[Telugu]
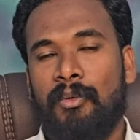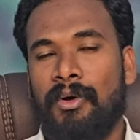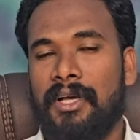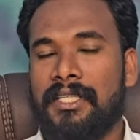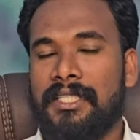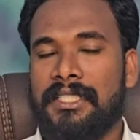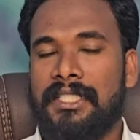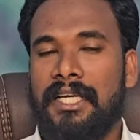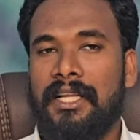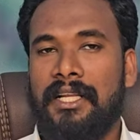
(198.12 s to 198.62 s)

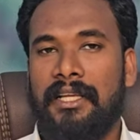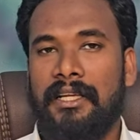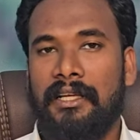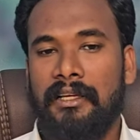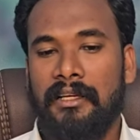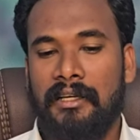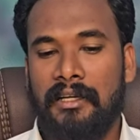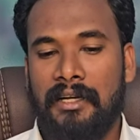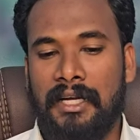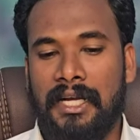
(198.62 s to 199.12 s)
ఒక్కసారి
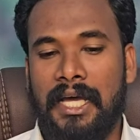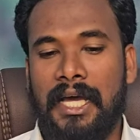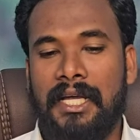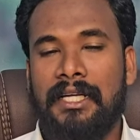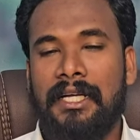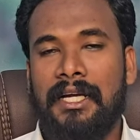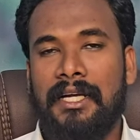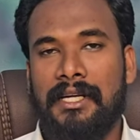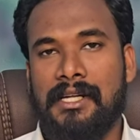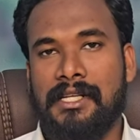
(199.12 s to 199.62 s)

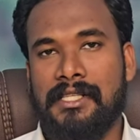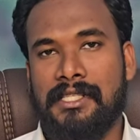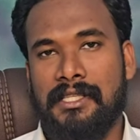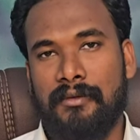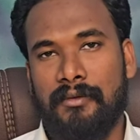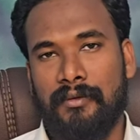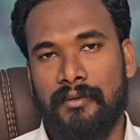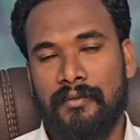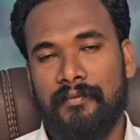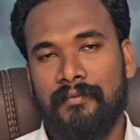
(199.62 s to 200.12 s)
నాన్న అడ్రస్
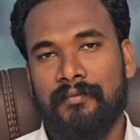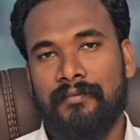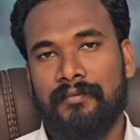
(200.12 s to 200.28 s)
ఇవ్వు